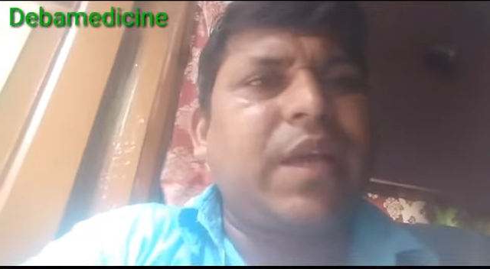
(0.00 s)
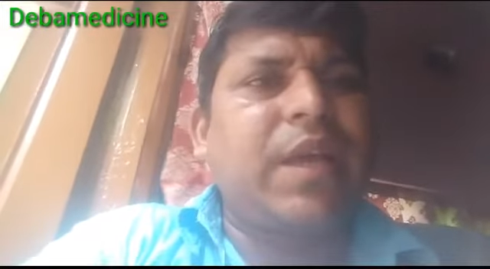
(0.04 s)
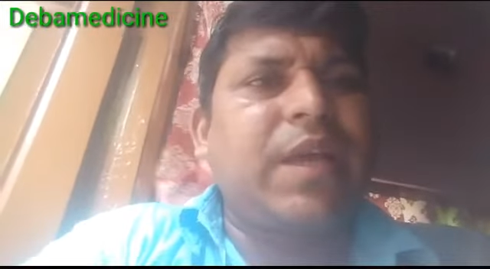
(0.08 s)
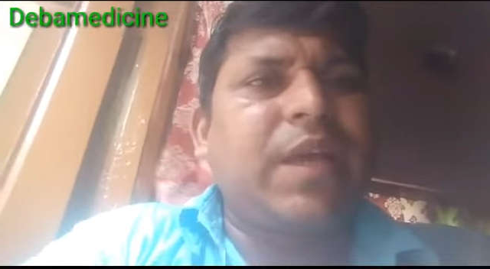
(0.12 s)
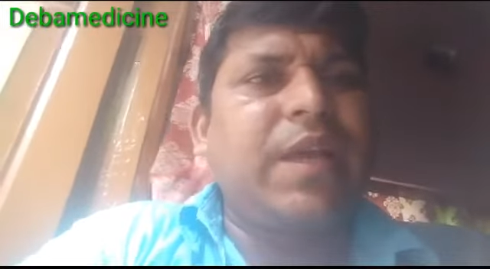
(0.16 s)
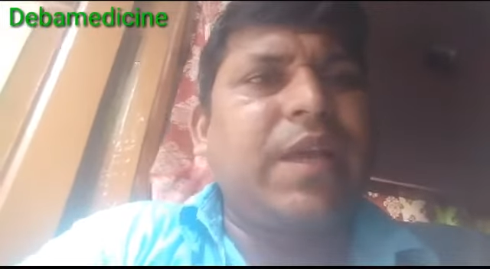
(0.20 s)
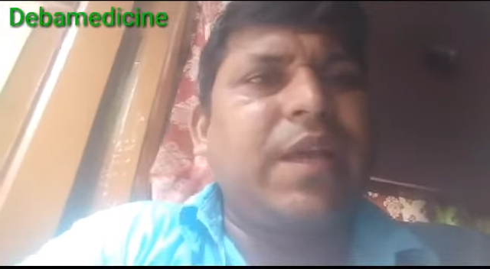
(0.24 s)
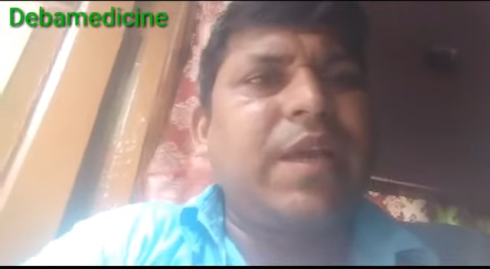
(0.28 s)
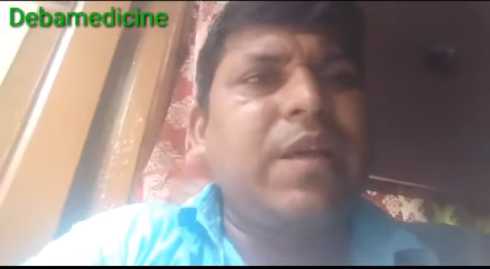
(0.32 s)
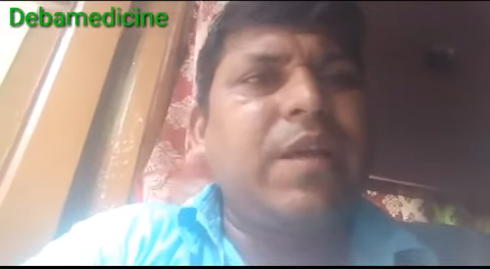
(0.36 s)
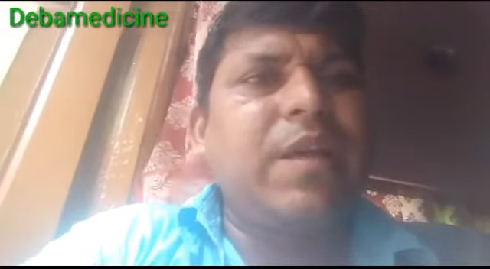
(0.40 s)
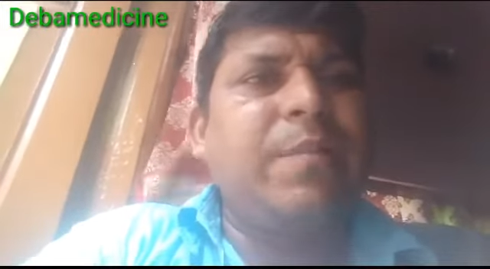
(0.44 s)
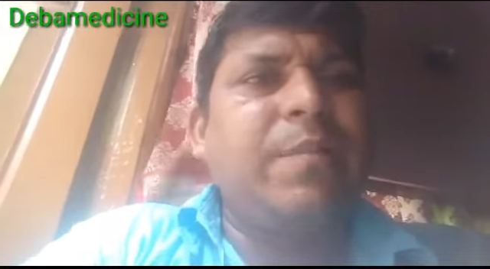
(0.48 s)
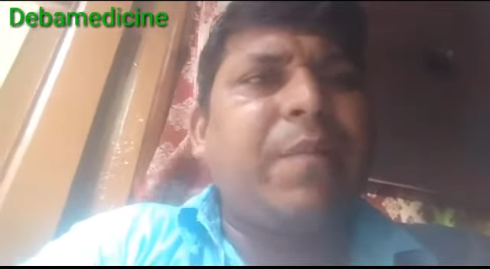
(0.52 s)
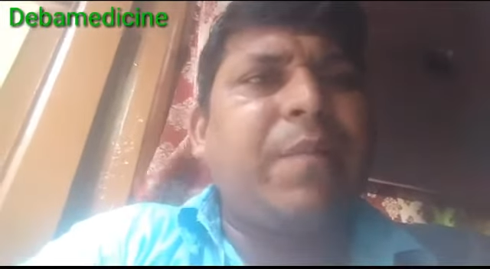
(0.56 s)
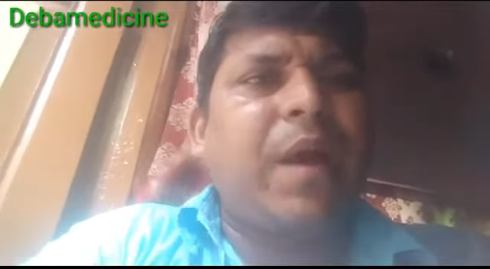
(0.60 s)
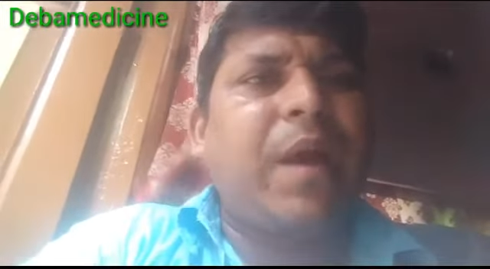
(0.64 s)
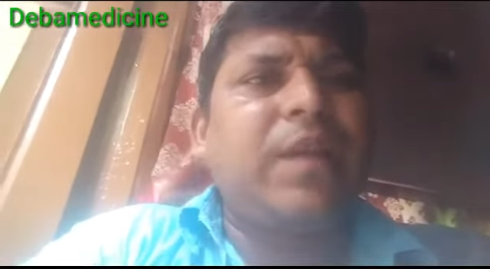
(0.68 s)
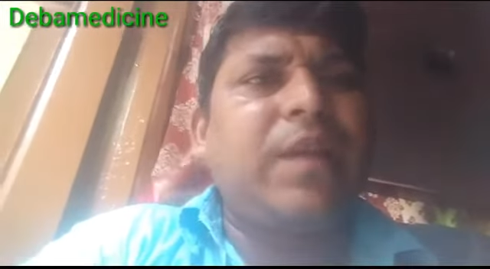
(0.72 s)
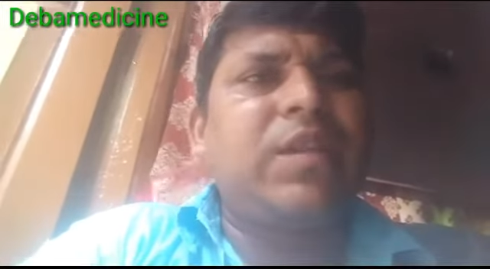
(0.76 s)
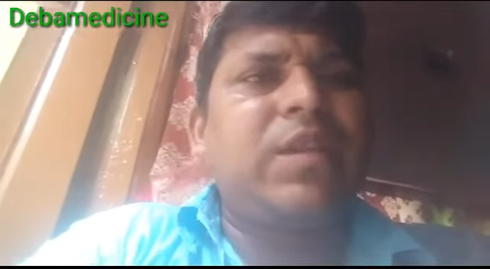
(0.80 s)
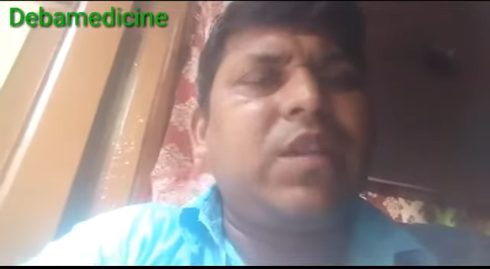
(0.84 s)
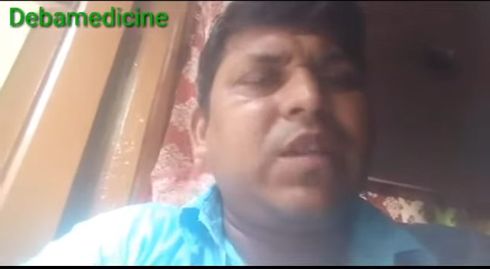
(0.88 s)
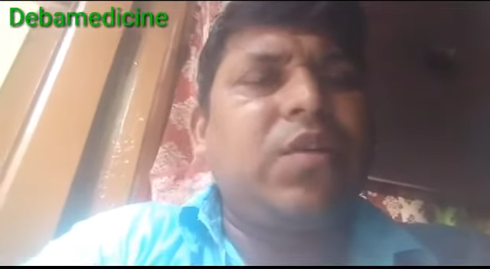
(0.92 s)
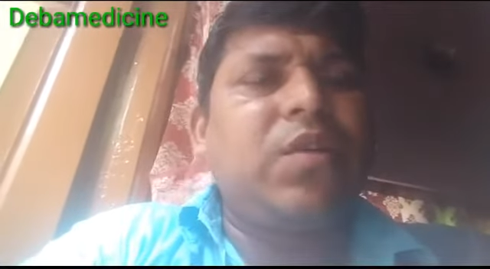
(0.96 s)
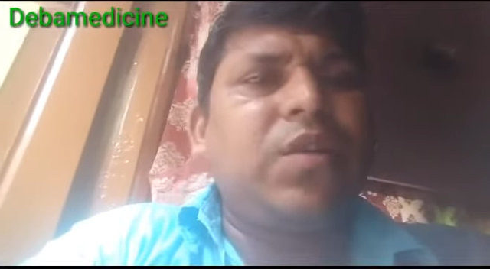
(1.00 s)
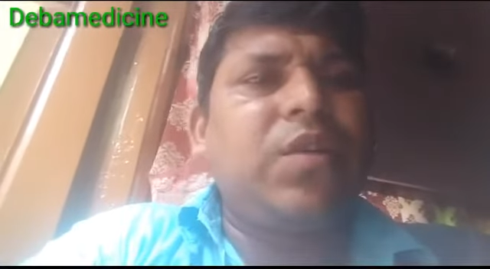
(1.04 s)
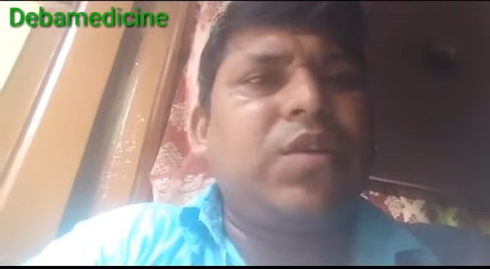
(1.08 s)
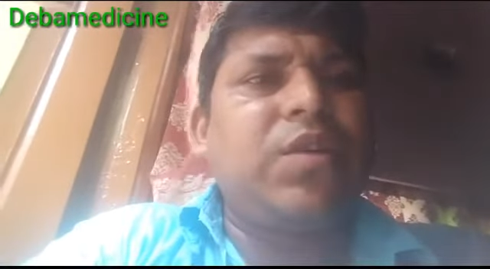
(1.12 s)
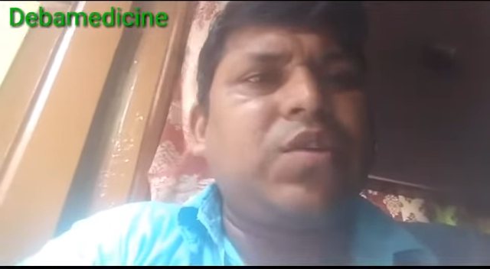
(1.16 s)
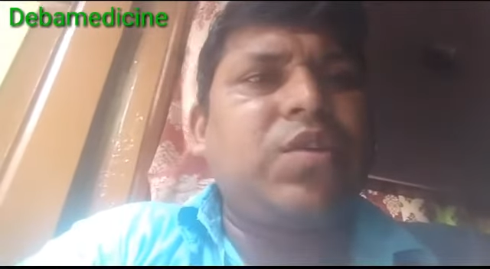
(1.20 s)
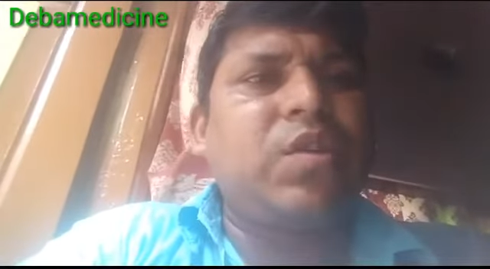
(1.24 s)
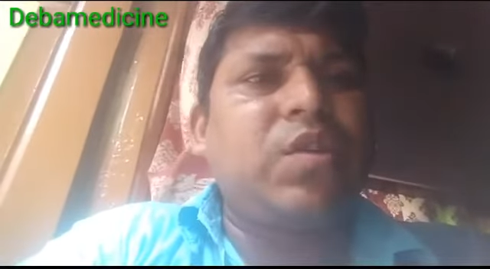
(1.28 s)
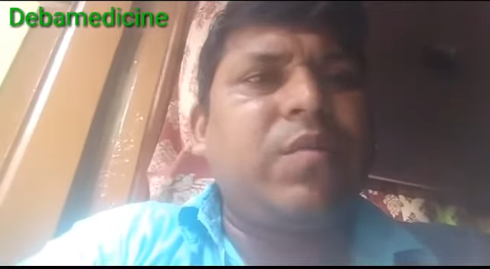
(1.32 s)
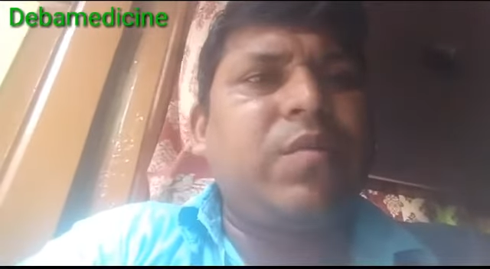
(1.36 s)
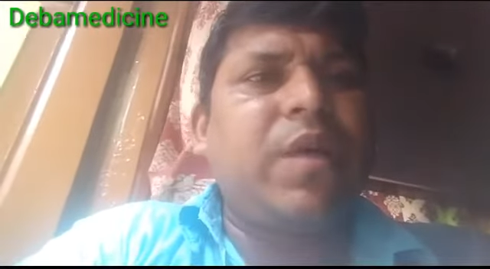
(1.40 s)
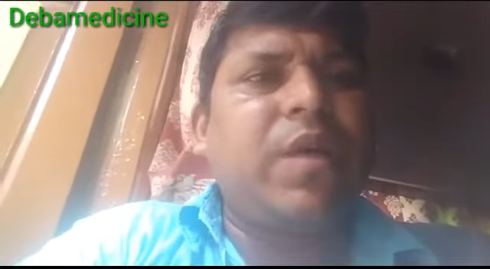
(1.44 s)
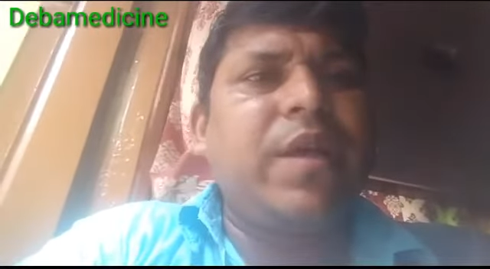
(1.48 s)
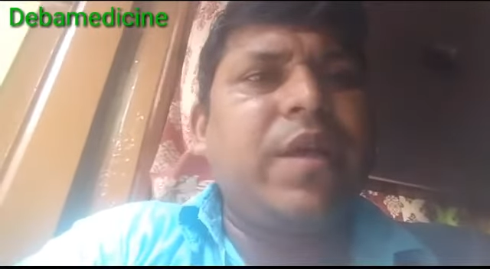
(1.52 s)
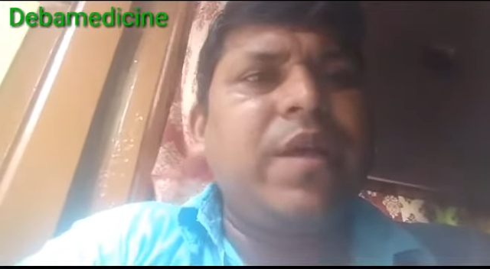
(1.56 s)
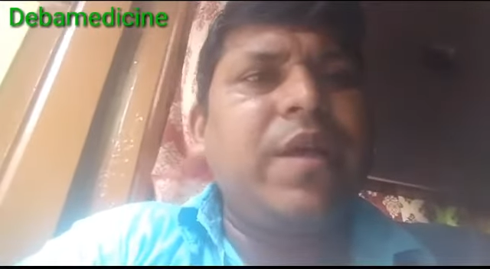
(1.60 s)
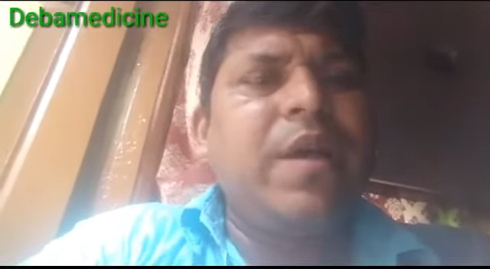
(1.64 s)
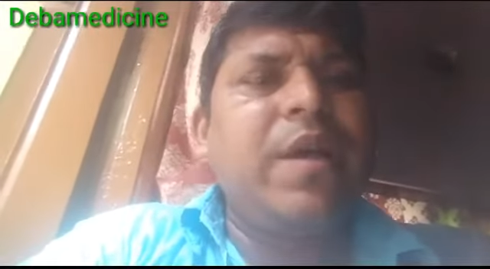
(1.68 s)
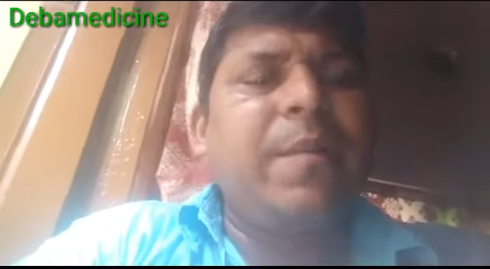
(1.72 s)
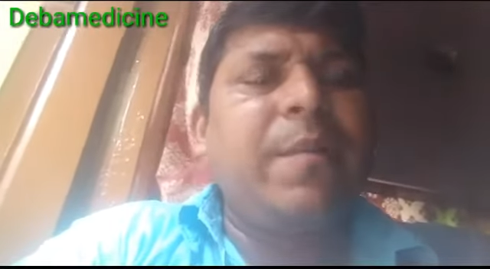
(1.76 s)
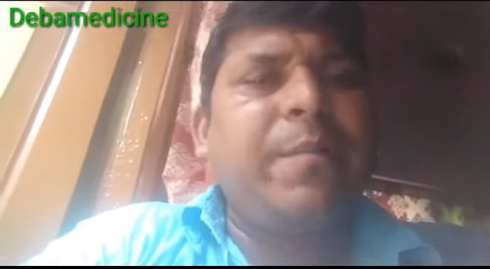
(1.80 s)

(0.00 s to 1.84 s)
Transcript: থাকে বাড়িতে অনেক সময়